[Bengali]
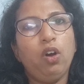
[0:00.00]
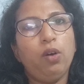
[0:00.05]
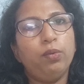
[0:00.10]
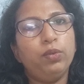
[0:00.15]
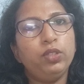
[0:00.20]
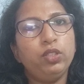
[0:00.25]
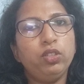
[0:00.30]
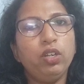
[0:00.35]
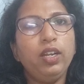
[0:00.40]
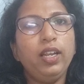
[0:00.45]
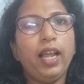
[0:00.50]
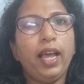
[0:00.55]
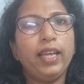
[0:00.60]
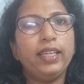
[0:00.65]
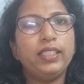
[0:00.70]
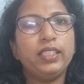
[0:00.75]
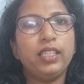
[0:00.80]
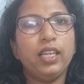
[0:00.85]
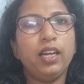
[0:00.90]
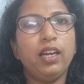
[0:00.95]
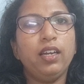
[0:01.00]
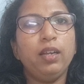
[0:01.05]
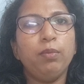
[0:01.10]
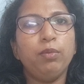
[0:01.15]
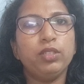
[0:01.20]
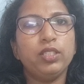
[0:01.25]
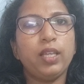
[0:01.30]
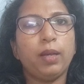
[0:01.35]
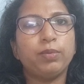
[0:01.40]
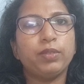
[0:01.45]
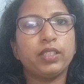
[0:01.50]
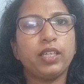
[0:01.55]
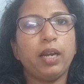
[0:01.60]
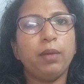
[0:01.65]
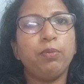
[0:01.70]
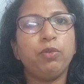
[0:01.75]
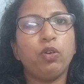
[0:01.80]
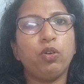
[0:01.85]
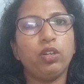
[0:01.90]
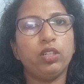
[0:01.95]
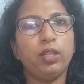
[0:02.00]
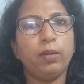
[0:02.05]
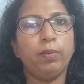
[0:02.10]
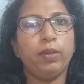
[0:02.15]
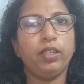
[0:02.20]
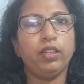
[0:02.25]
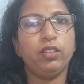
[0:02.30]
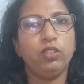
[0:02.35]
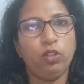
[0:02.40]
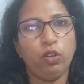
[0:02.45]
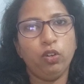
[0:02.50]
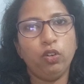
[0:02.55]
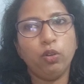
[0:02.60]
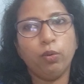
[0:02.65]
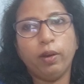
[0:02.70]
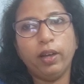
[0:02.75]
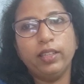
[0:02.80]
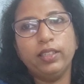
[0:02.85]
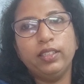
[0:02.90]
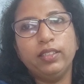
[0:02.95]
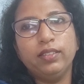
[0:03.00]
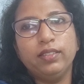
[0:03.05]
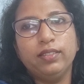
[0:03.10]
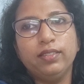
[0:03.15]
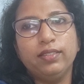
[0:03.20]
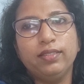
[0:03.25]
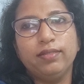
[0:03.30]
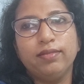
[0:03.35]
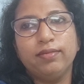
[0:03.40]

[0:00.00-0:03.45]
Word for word: অবশ্যই লাইক শেয়ার এবং সাবস্ক্রাইব করে দেবেন ধন্যবাদ